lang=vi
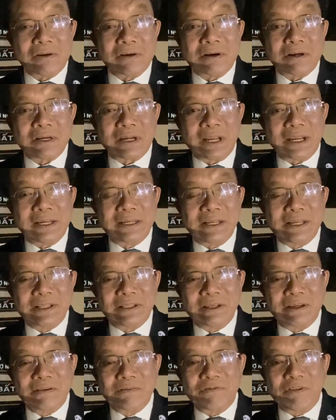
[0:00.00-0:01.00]
thường hay lên
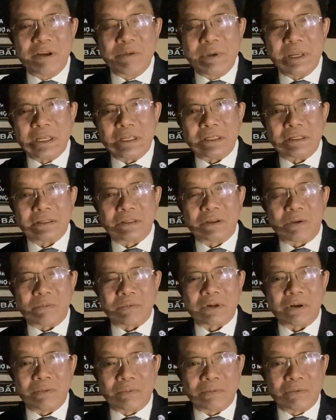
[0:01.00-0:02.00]
tiếng phê bình
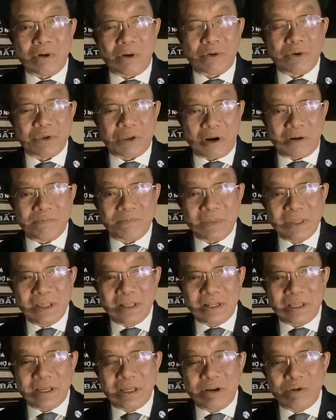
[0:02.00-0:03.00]
Tổng thống Donald Trump.
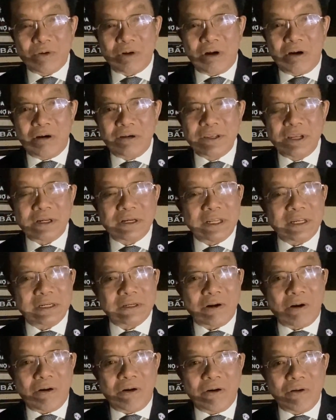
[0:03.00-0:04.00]
Thì cái điều đó, nhận
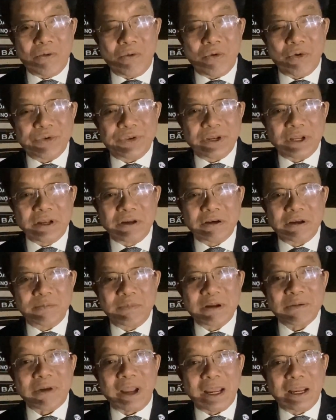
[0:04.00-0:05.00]
định đó của những người
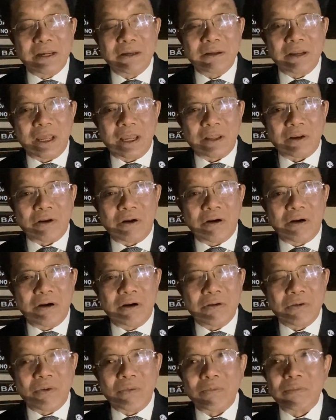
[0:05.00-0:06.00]
bất mãn là
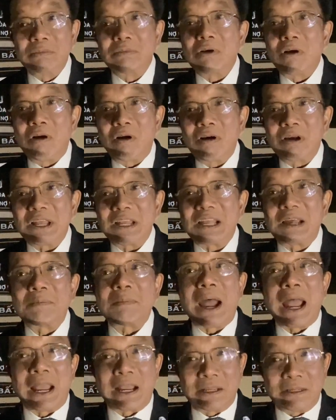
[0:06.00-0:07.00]
nó cũng có cái căn
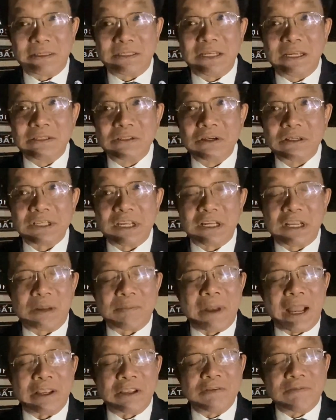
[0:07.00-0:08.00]
bản, dựa trên
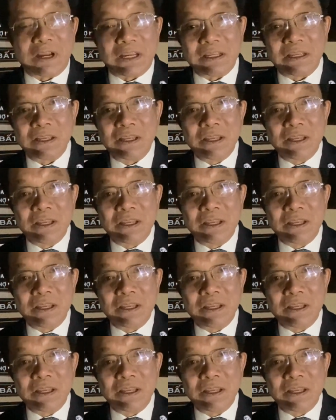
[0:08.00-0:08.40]
căn bản như vậy.